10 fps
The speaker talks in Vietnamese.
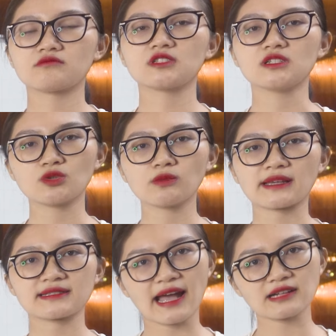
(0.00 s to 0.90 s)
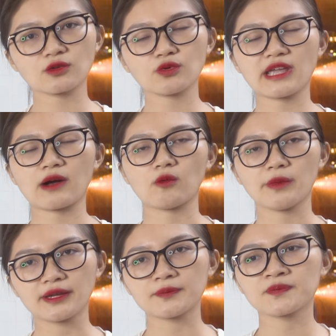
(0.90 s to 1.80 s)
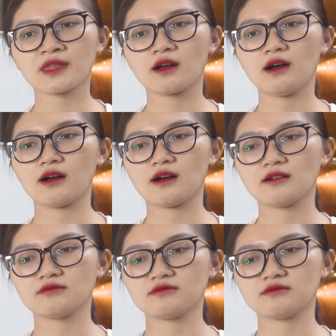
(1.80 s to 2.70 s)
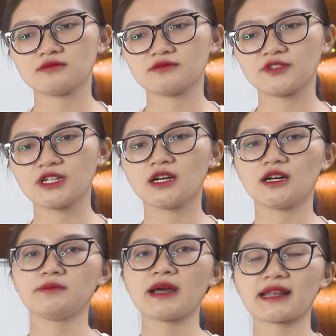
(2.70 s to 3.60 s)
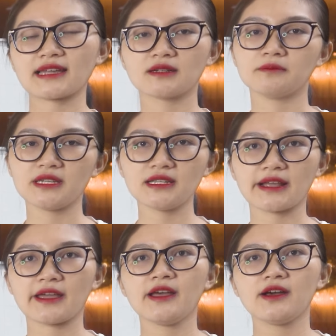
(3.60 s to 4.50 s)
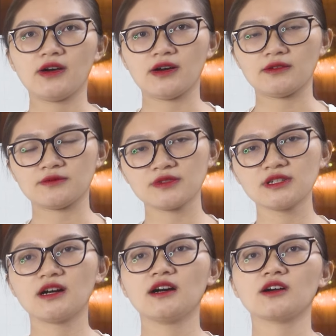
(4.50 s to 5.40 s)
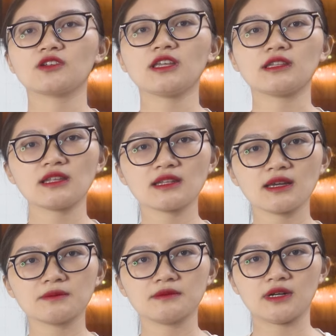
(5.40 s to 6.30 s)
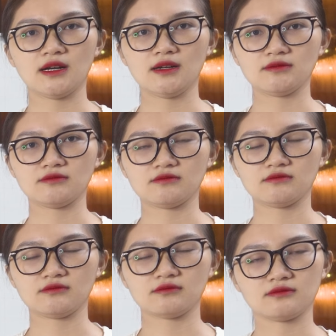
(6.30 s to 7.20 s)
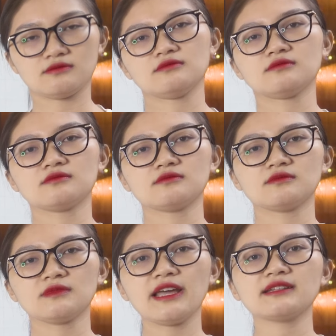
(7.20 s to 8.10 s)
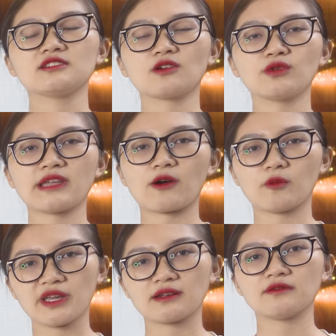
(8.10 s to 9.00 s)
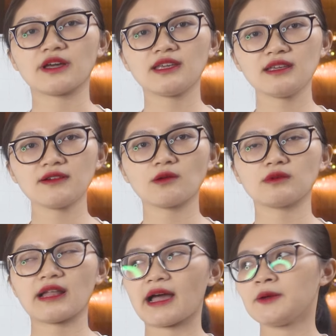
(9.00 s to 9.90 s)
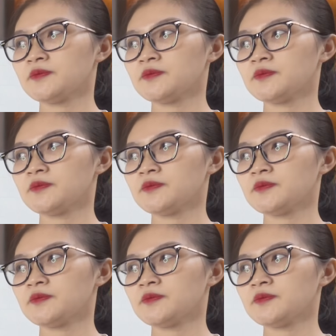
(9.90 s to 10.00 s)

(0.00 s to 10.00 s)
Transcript: sử dụng ánh sáng trong ngôi nhà của mình, à, vừa mang lại thẩm mỹ này, à, vừa có thể tiết kiệm à, điện trong ngôi nhà của mình. Và hy vọng là